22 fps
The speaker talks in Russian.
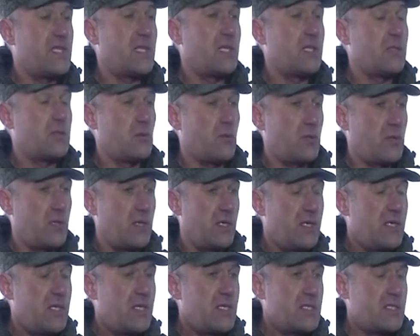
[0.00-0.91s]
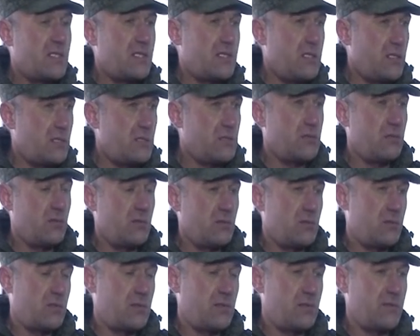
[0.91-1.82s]
которые
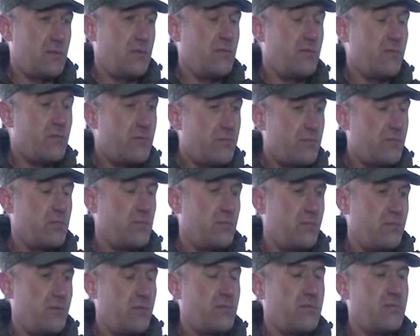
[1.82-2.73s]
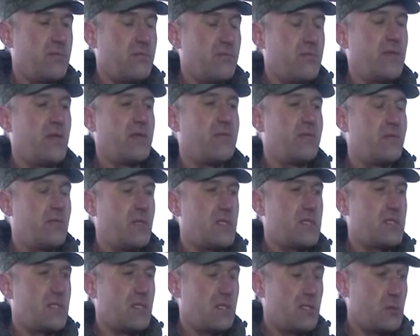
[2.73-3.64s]
задействуются в
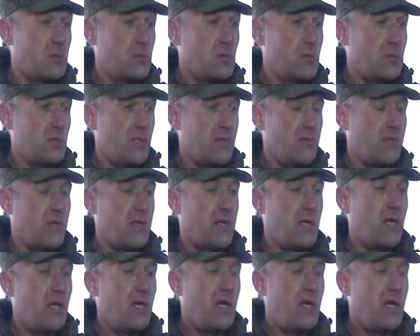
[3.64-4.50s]
ликвидации рационной аварии.